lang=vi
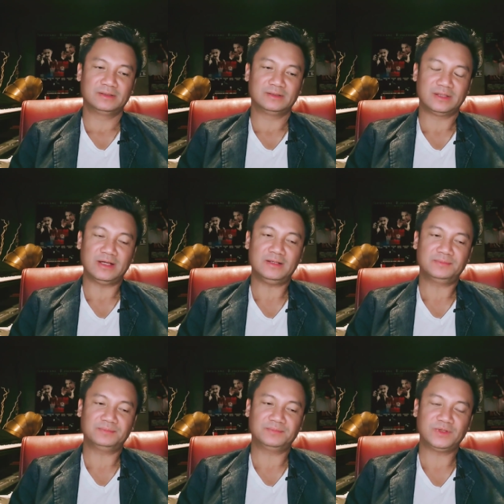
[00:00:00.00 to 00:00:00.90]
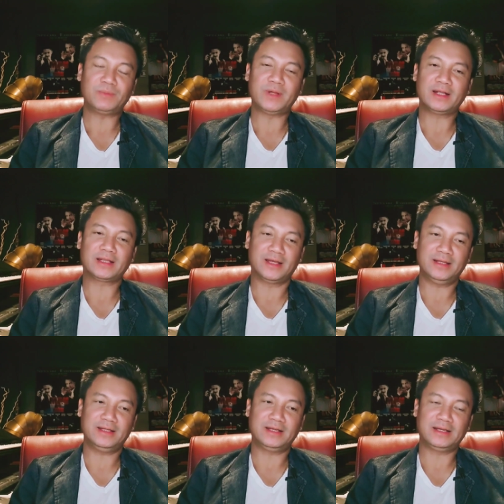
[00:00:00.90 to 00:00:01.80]
đó giúp đỡ cho
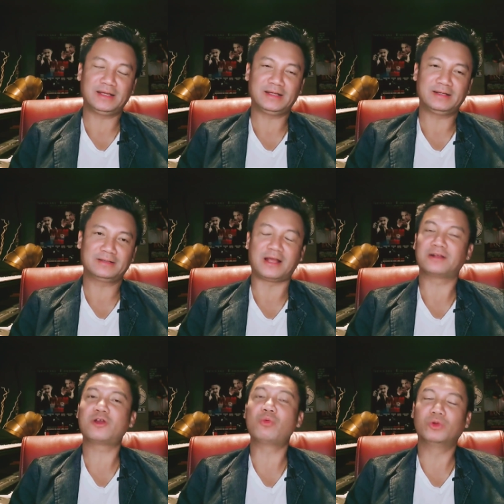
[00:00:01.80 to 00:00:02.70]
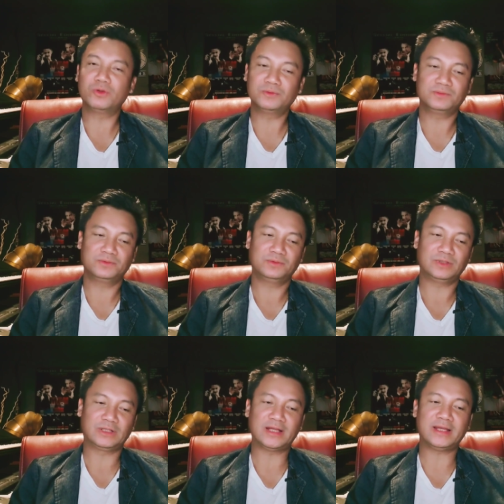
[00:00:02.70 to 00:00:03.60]
tới uh, tận cùng luôn
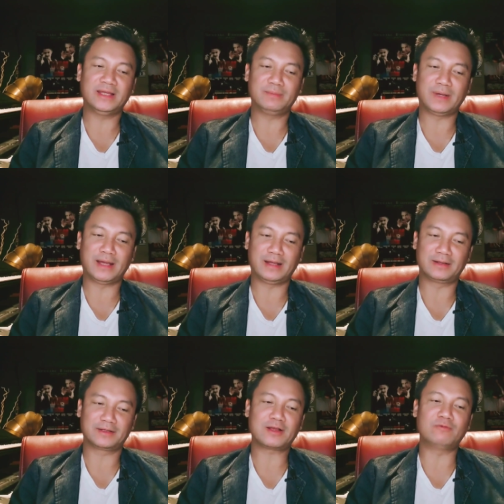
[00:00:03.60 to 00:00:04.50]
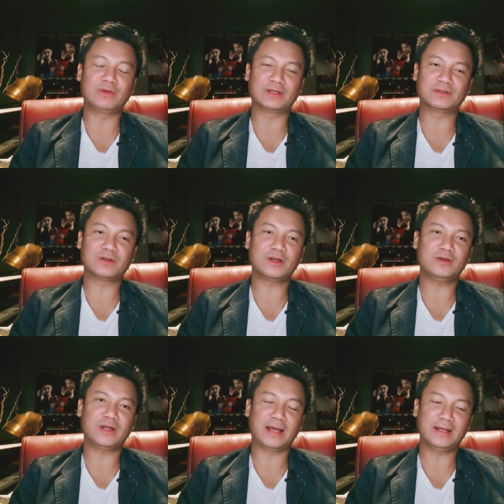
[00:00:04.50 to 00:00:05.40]
cho tới khi mà cái công việc của nó
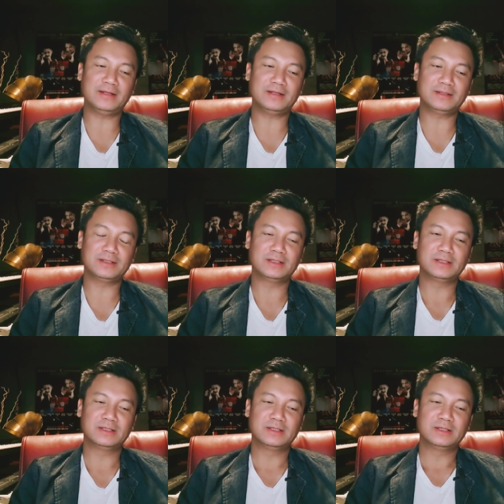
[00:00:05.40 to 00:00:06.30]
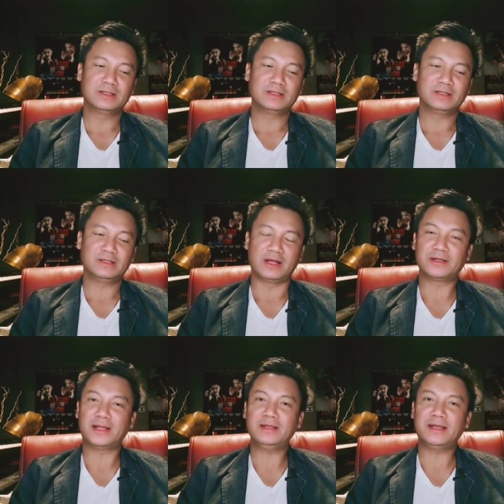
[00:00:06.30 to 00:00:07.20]
đã dẫn
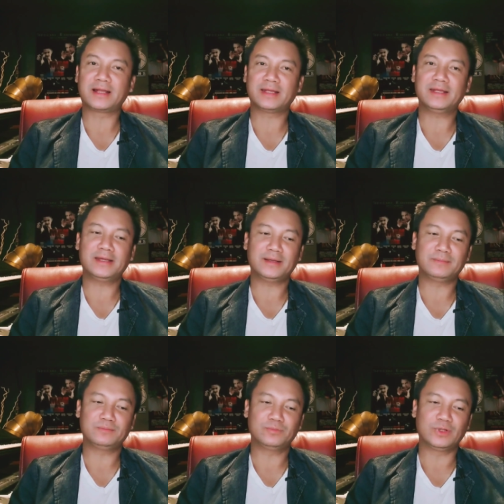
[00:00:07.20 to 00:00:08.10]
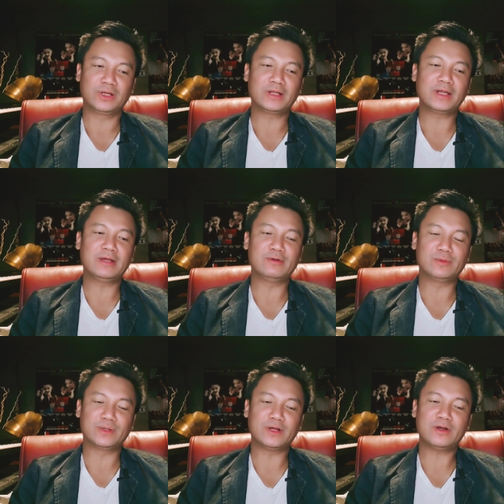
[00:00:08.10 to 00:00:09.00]
đến là cái um, những cái, cái
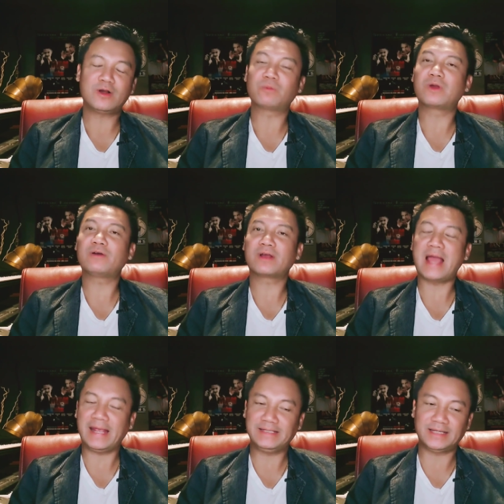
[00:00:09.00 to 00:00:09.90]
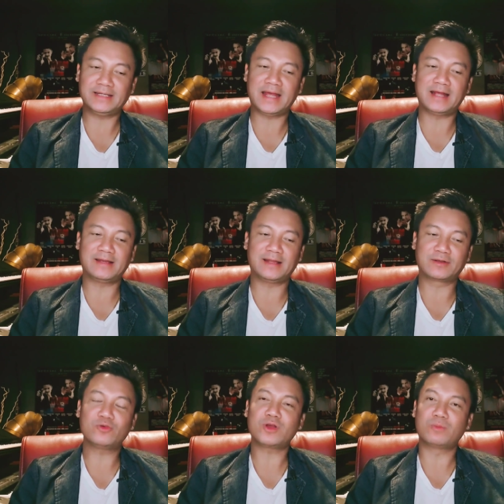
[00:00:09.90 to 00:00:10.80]
điều nó không có cái hay xảy ra là
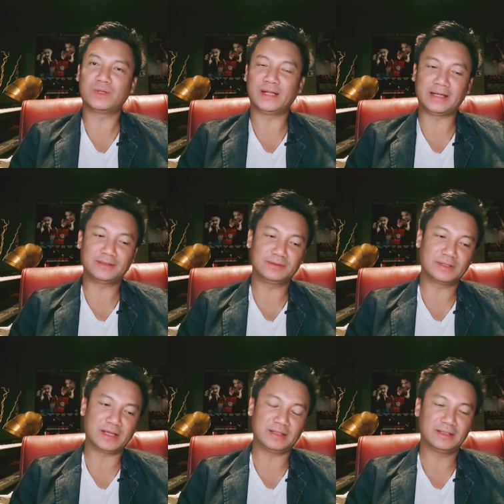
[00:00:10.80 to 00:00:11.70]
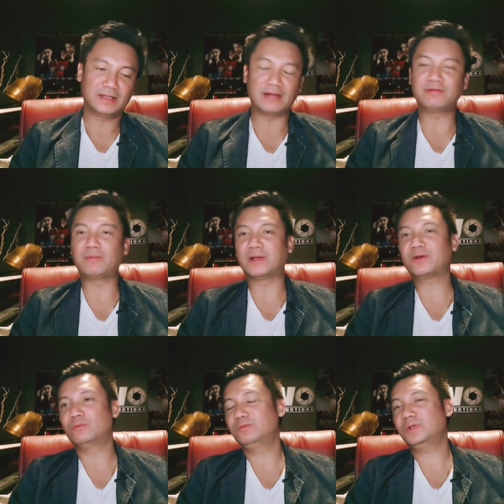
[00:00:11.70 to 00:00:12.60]
cuối cùng là anh anh Phong ảnh
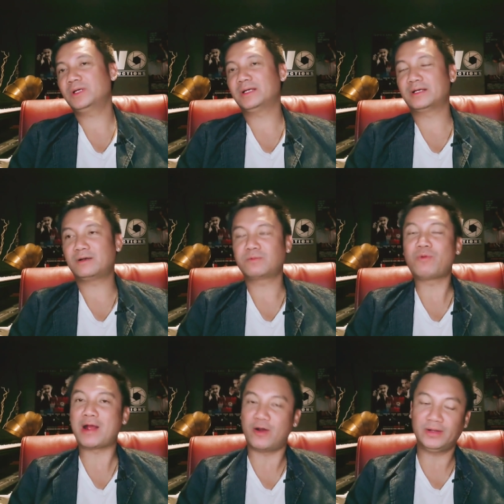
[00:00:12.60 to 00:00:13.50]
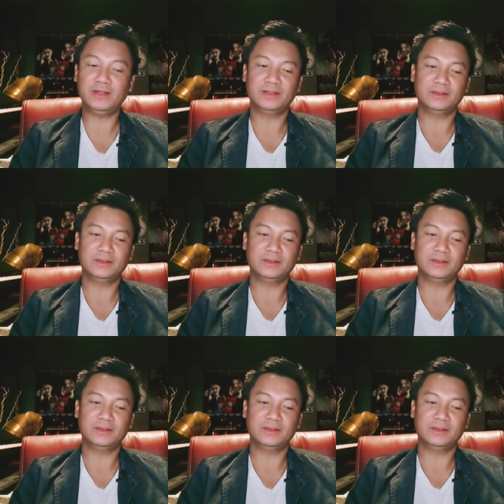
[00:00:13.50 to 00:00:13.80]
cũng à, không có qua khỏi